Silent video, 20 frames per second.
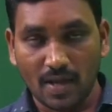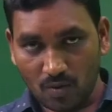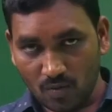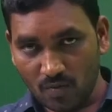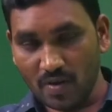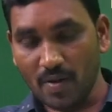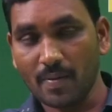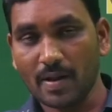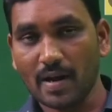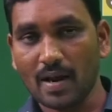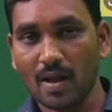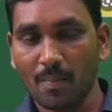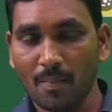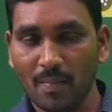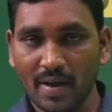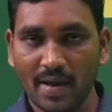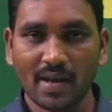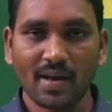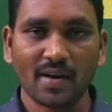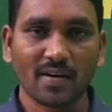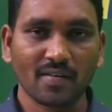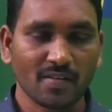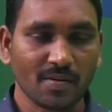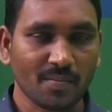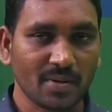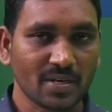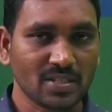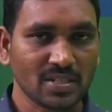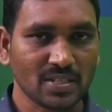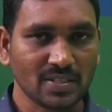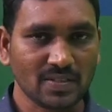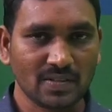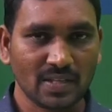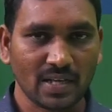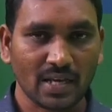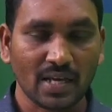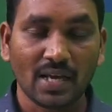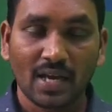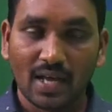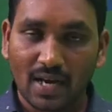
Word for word: నువ్వేమన్నా అమ్మాయిలను విమర్శిస్తే